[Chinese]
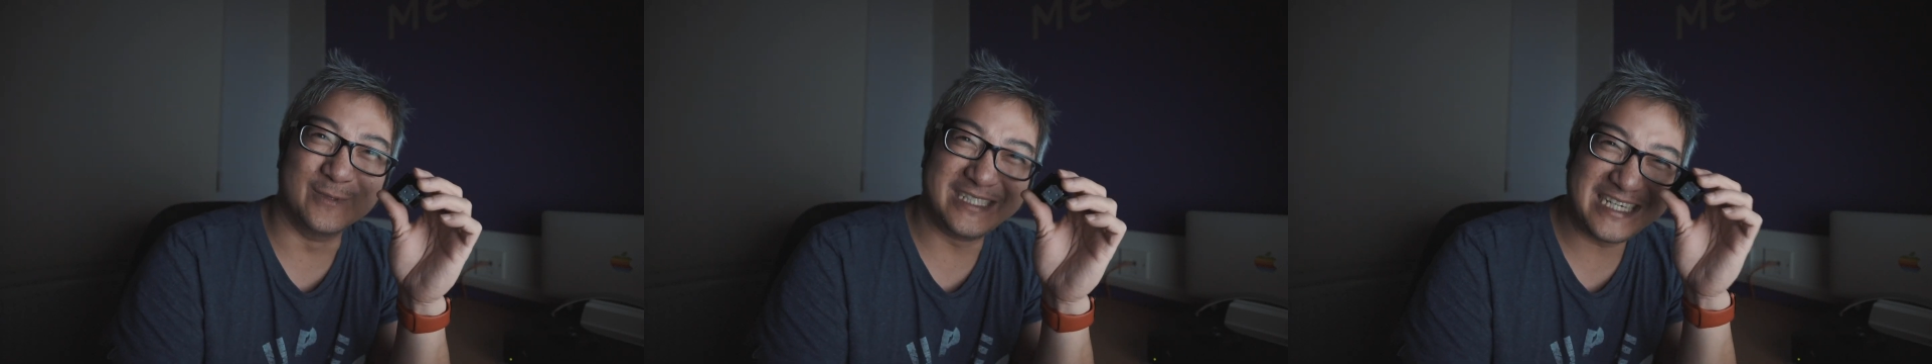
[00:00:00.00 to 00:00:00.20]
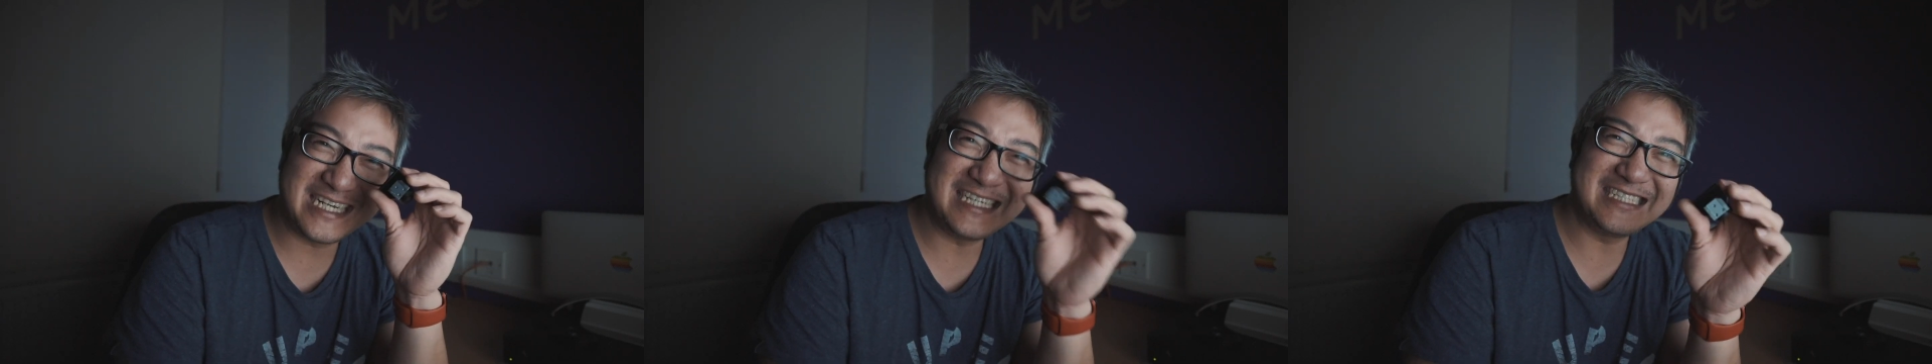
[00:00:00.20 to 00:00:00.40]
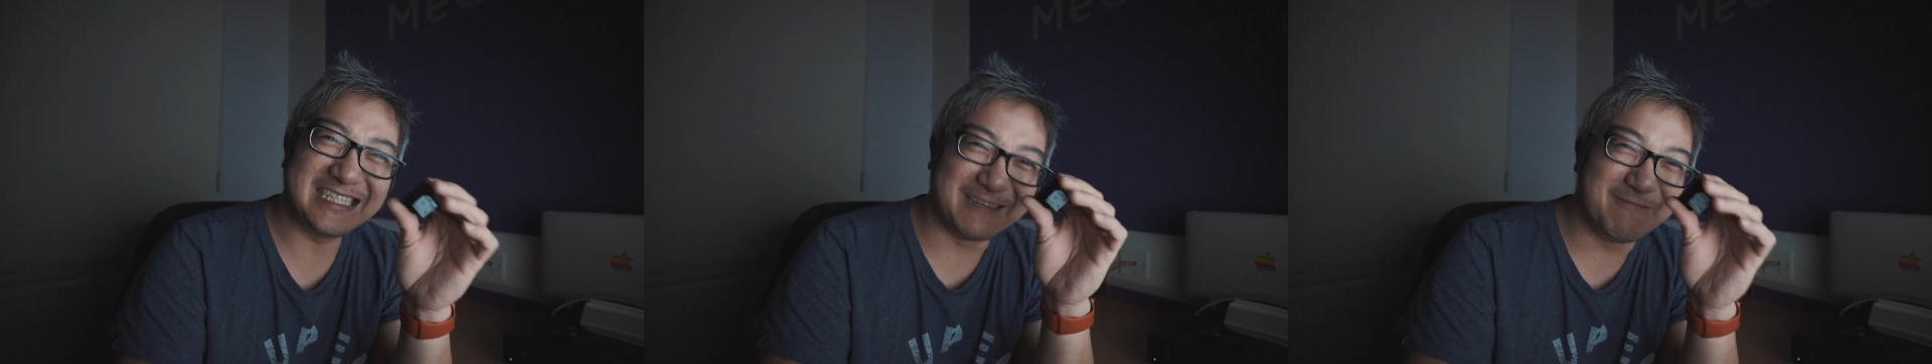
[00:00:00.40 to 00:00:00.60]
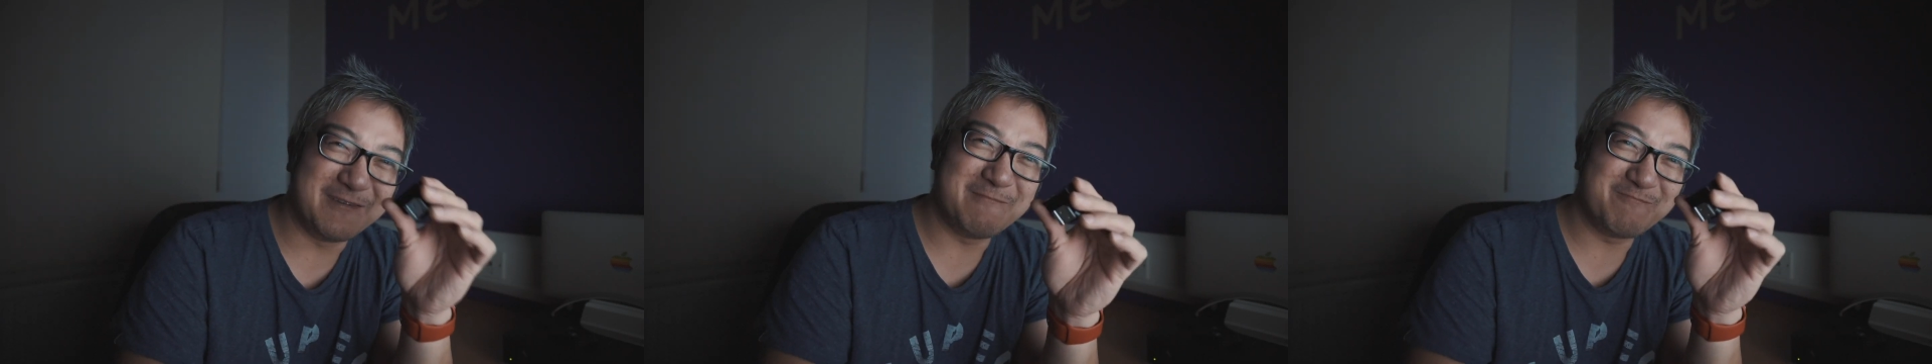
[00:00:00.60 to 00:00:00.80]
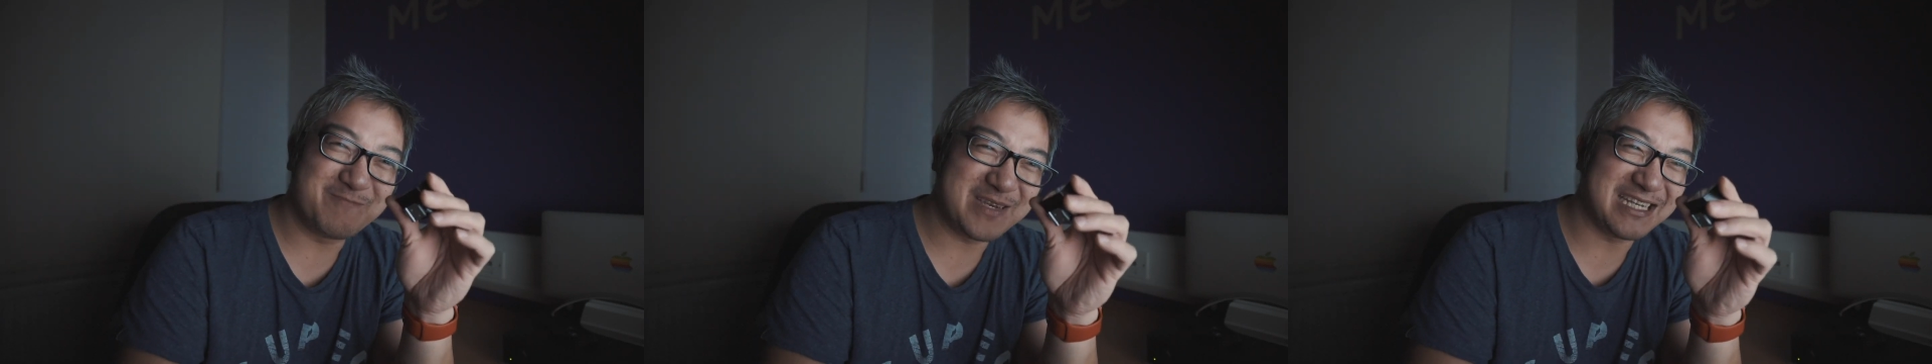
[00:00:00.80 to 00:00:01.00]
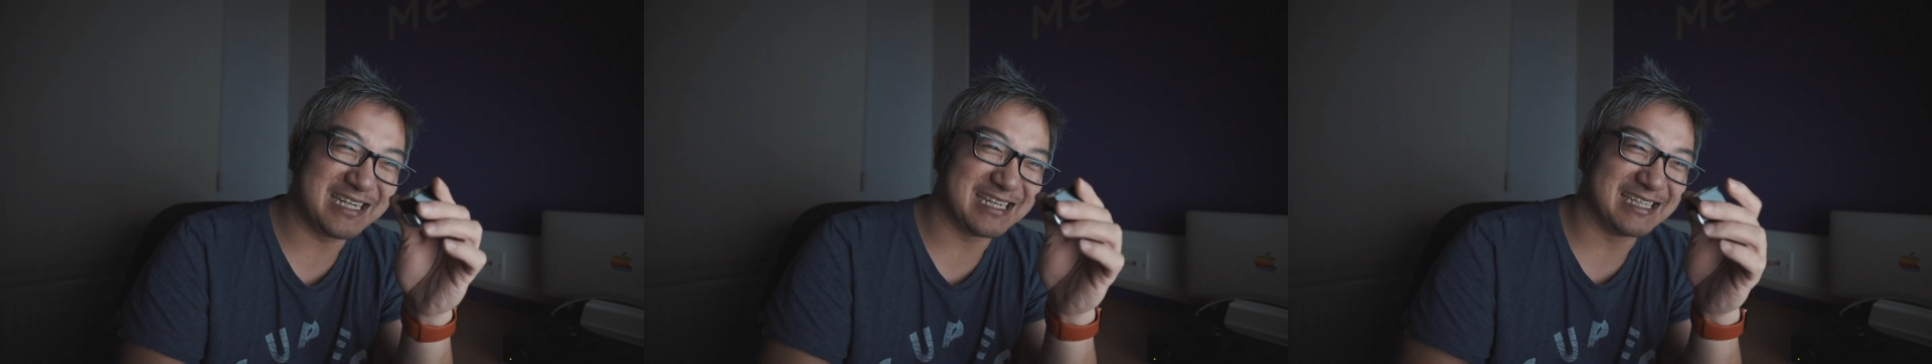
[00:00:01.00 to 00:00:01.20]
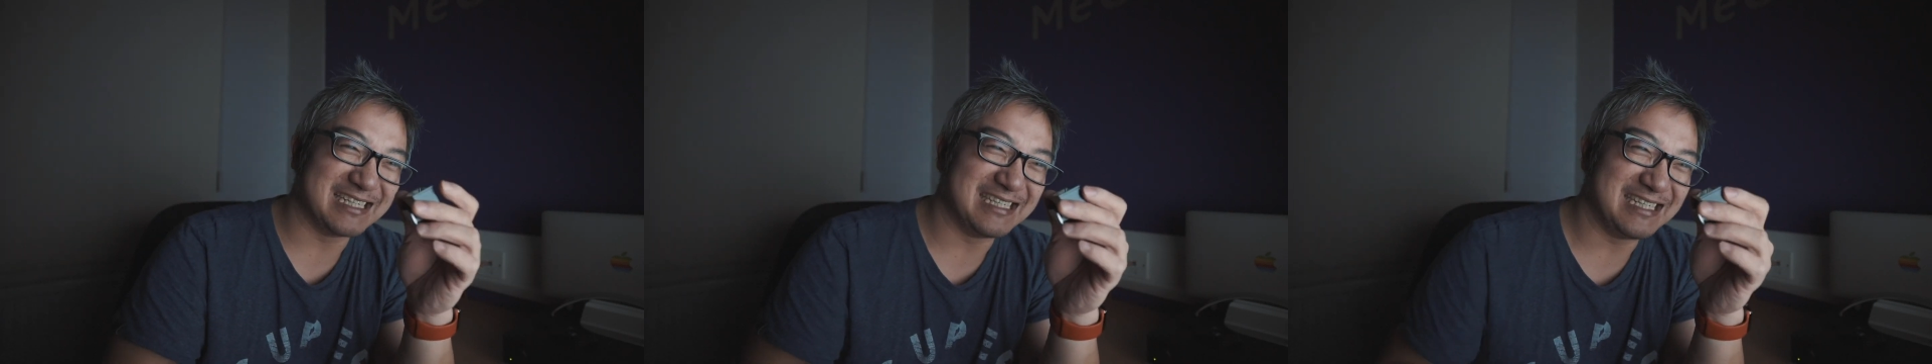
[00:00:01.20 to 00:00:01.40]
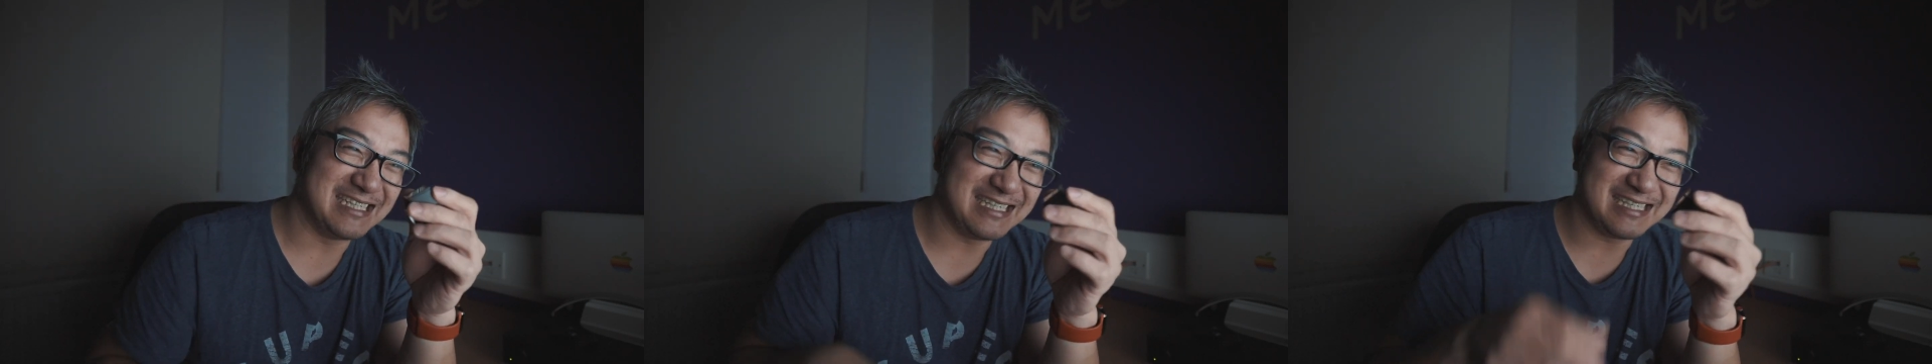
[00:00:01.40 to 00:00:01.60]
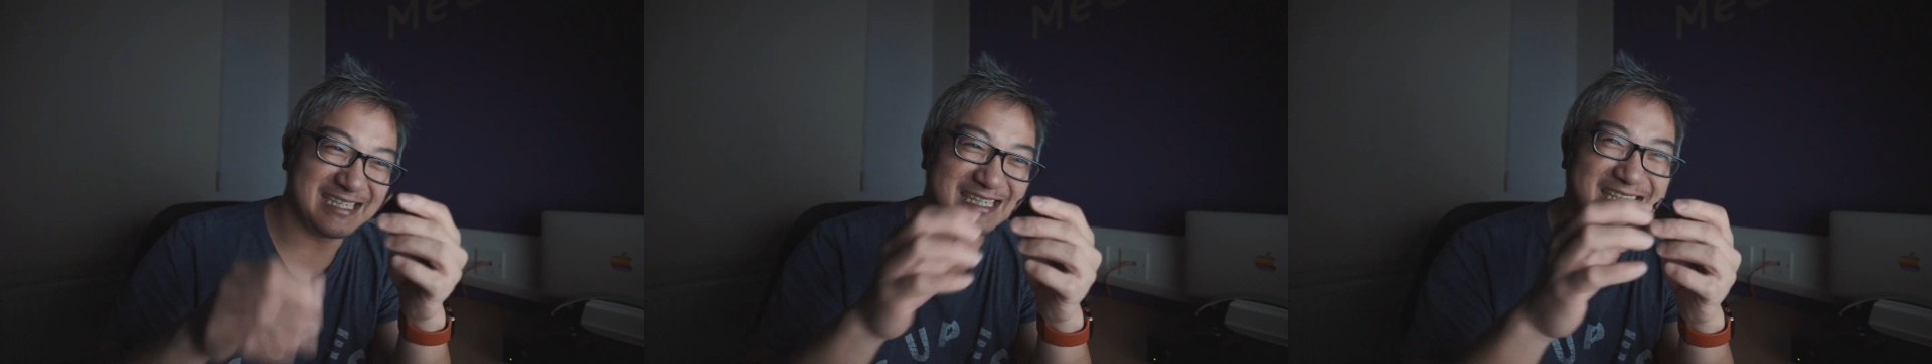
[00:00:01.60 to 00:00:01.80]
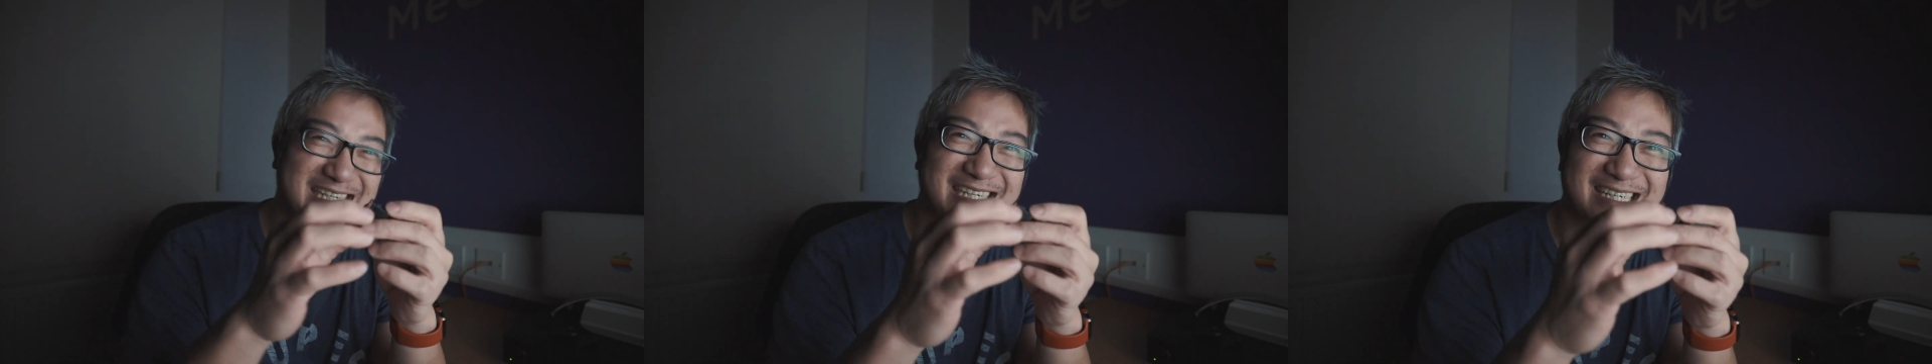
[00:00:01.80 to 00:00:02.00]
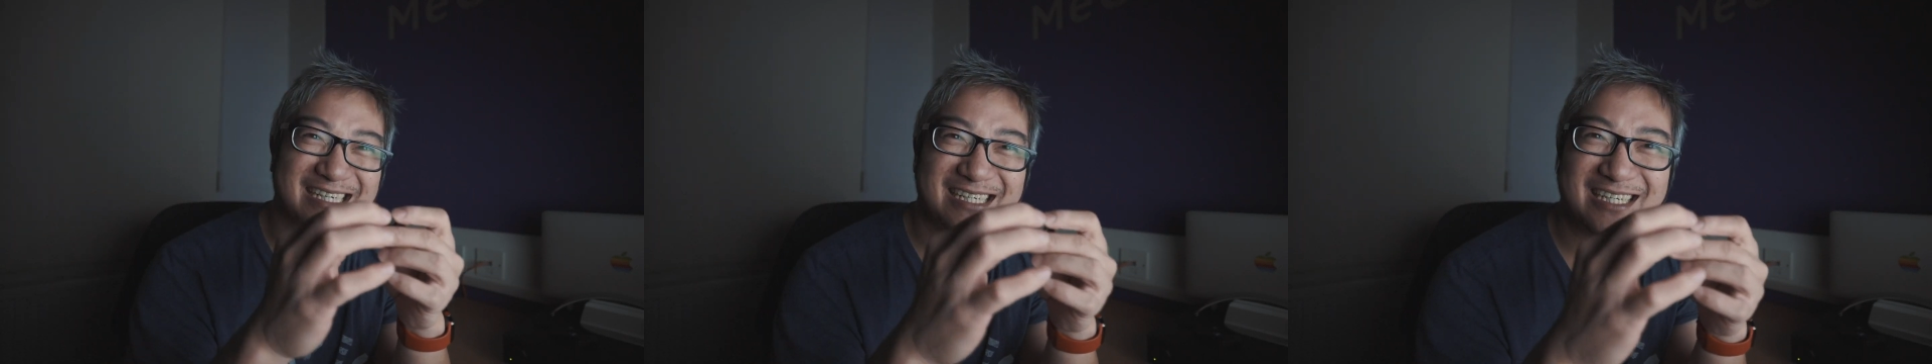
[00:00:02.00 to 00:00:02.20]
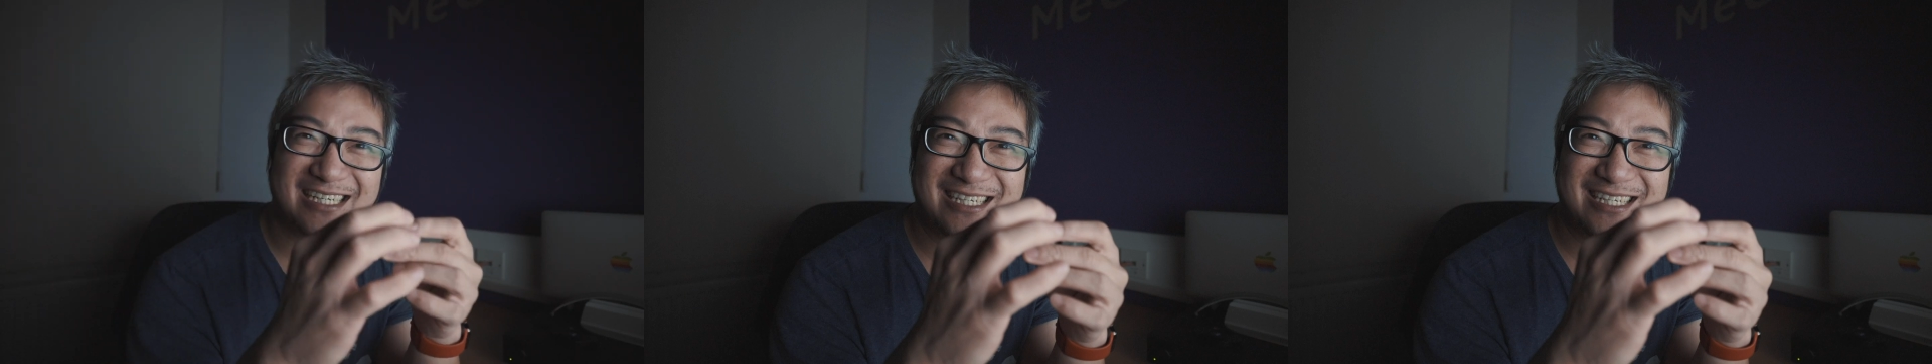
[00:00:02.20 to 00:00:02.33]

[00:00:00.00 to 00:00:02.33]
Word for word: 千人民币的一个